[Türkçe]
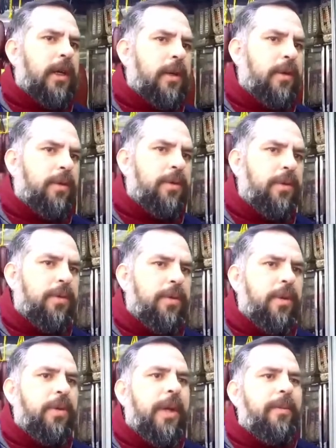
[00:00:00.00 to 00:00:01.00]

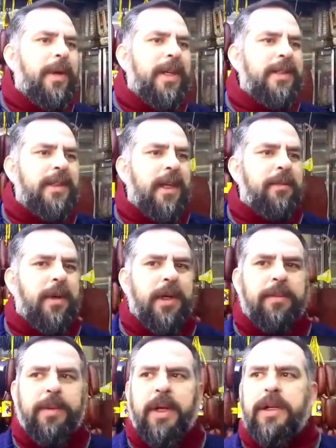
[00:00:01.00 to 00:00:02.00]
ona benzer
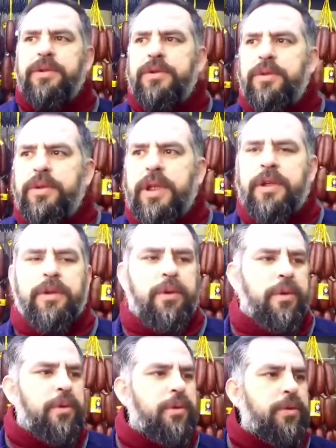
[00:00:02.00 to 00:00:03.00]
manipülasyonların
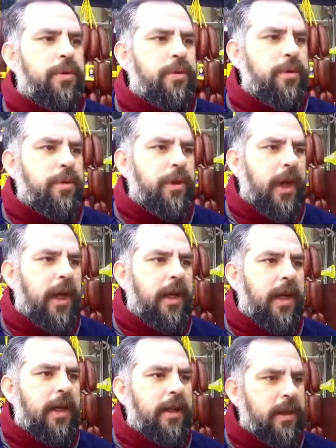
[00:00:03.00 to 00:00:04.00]
olduğu
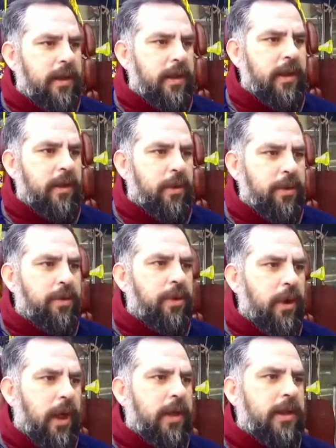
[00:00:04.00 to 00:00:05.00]
yerler
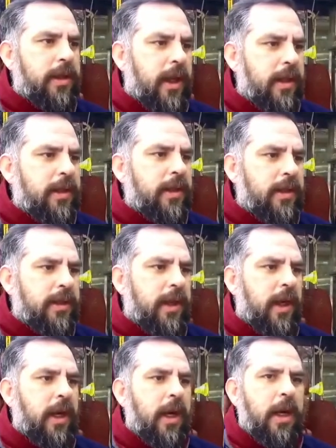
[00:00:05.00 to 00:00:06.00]
kontrol altına
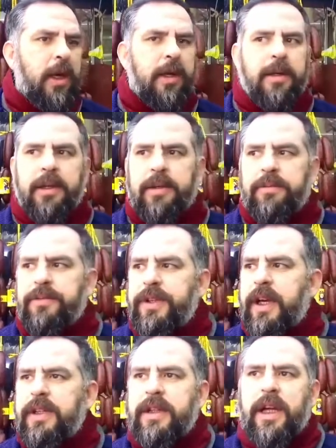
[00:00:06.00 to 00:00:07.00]
alınırsa e,
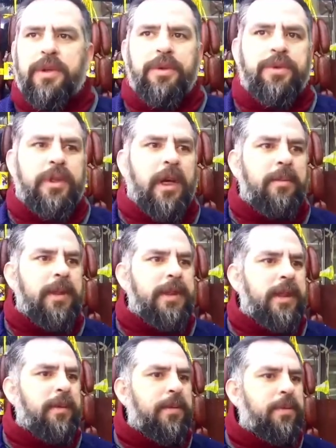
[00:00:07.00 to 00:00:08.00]
fiyatlar
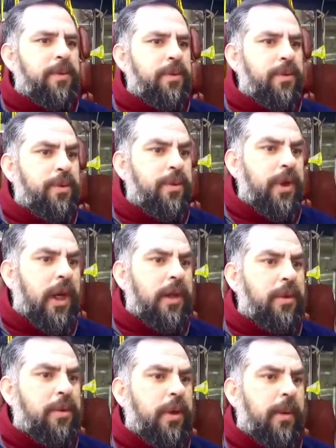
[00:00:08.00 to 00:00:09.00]
yükselmez. Tabi bu
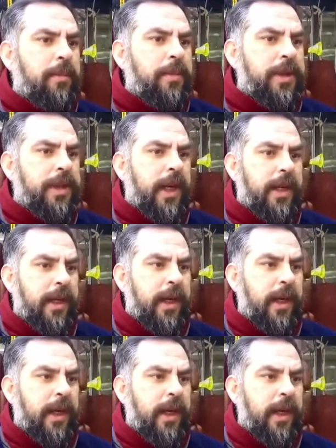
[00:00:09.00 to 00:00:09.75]
dünyada olan bir şey